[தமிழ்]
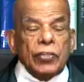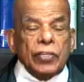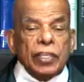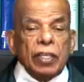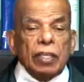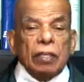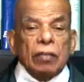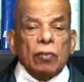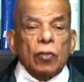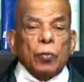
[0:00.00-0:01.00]
ஏஷியன்
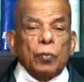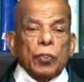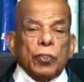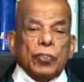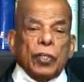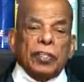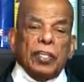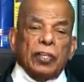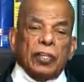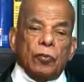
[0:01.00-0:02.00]
ஒரு
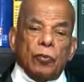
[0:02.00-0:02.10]
பொதுச்சந்தை என்றே